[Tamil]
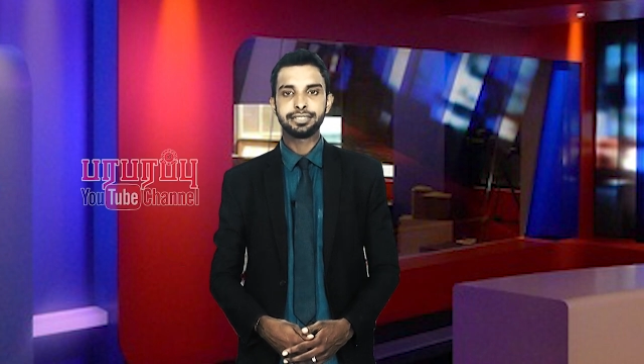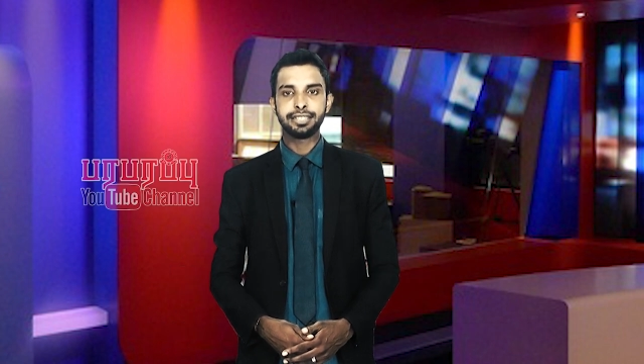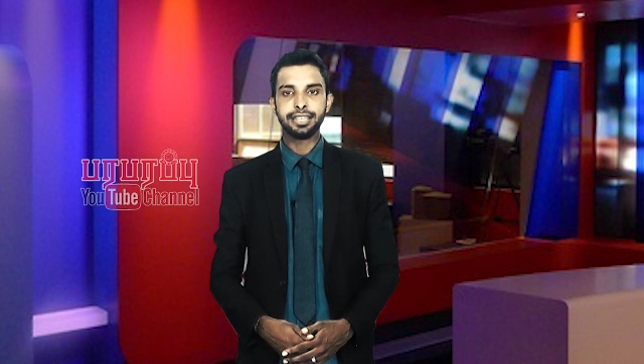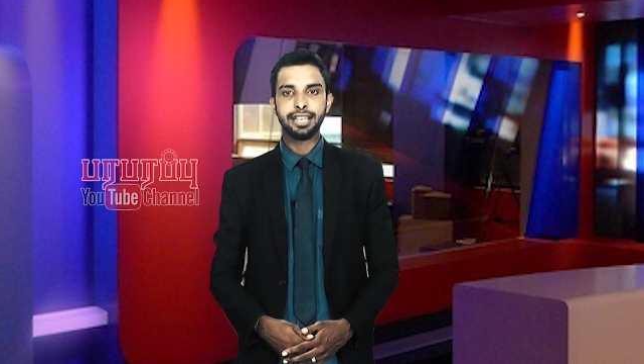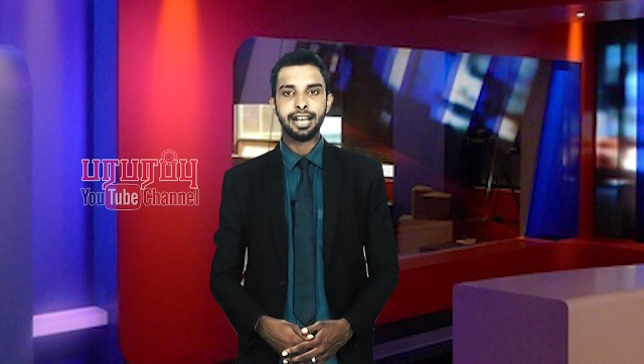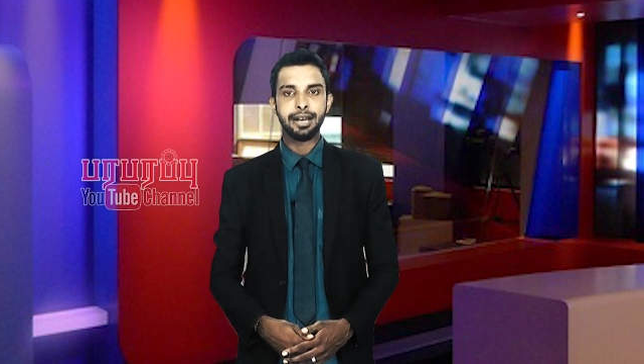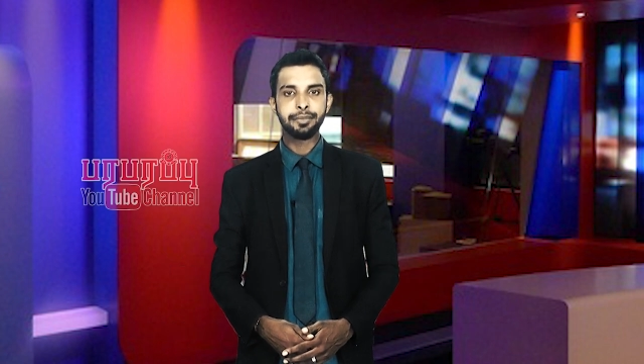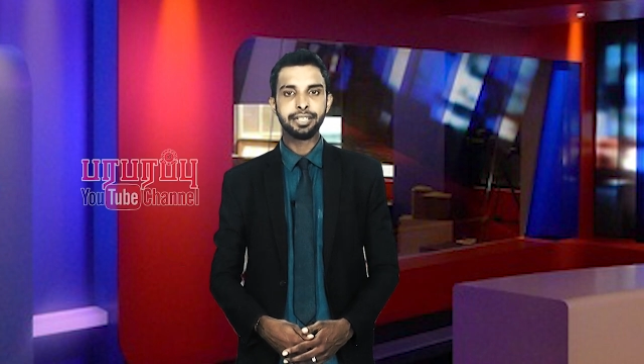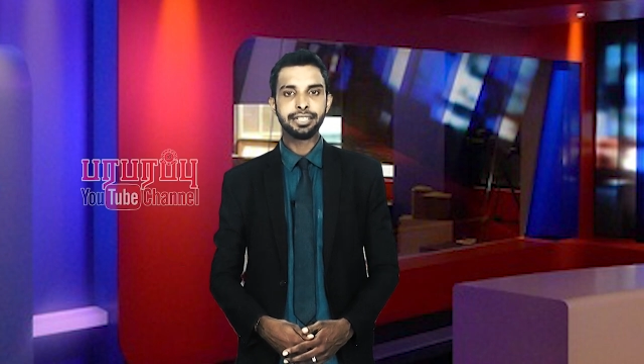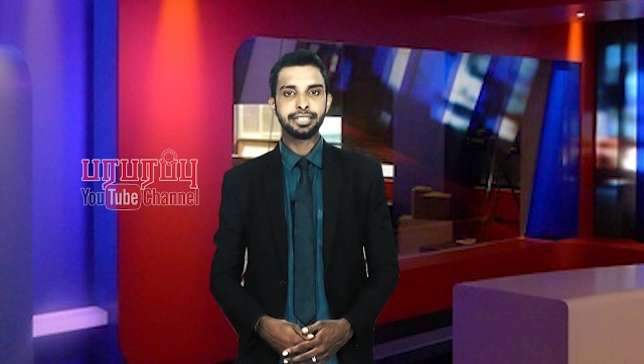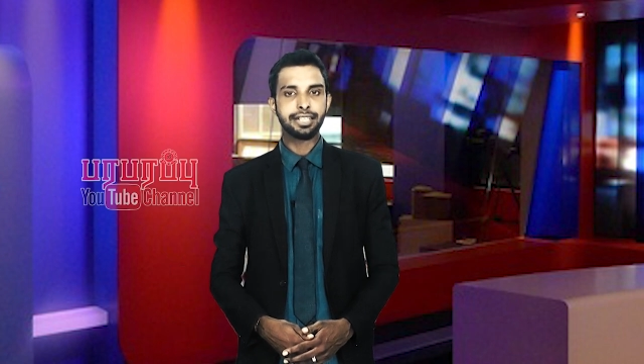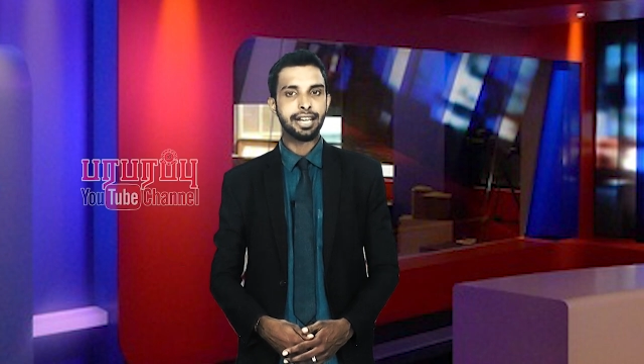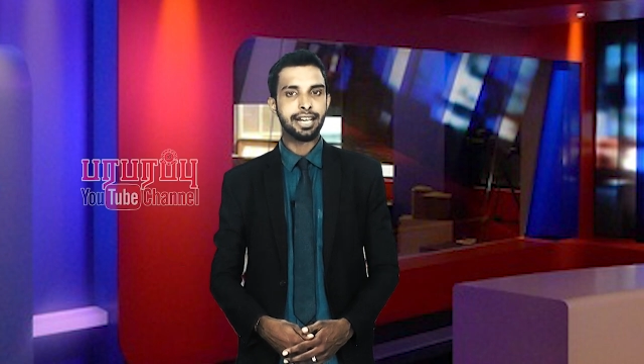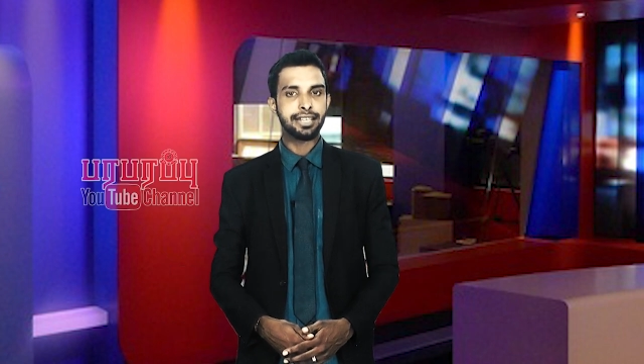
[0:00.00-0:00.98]
சில
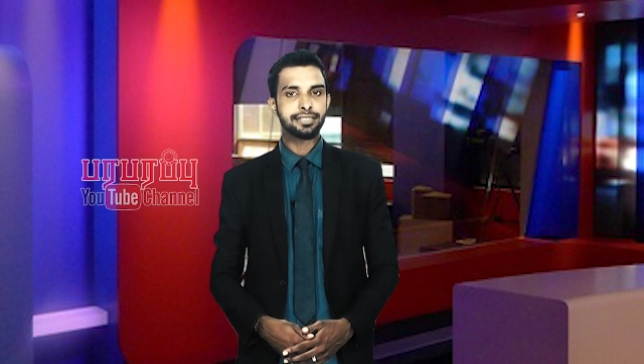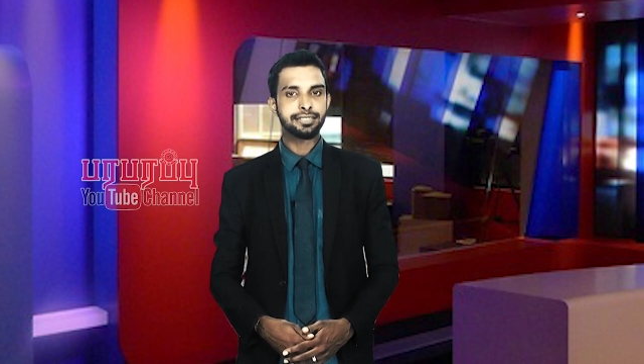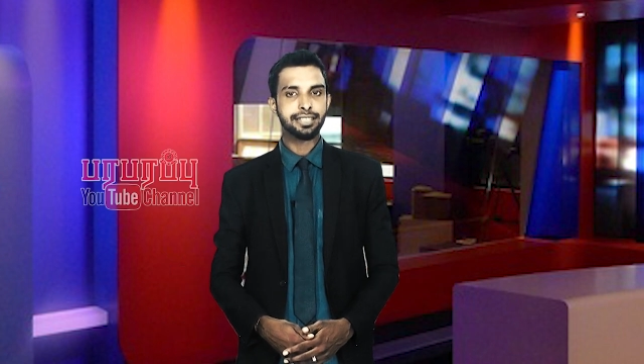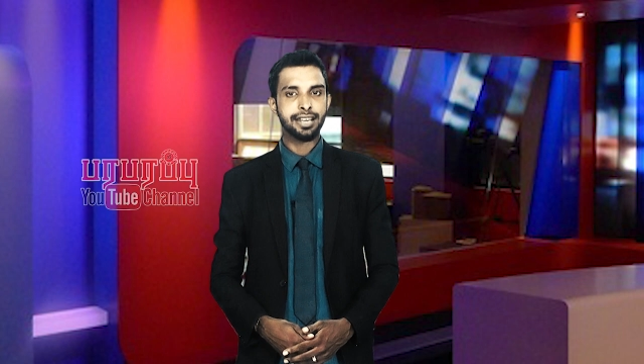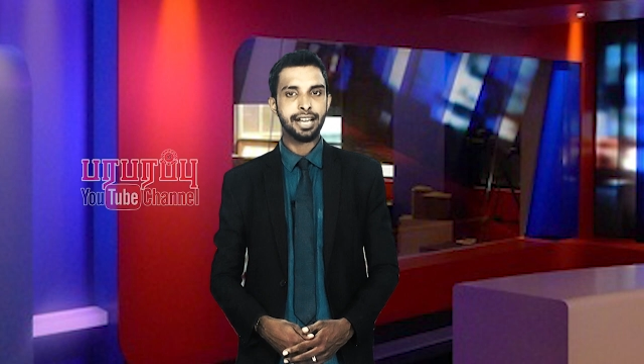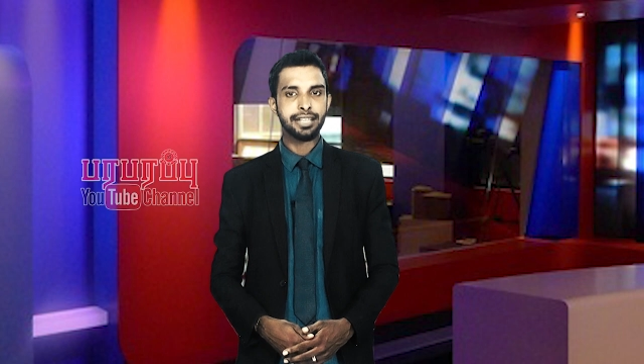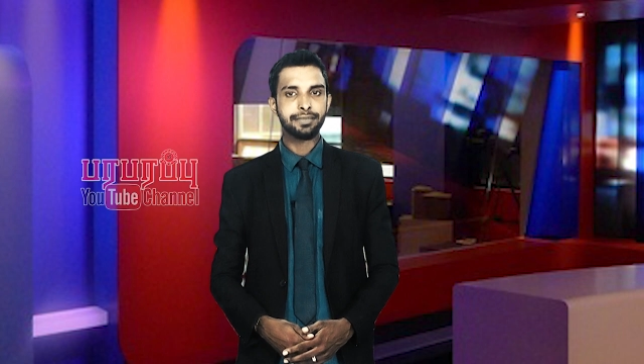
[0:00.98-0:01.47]
அமெரிக்க அரசியல்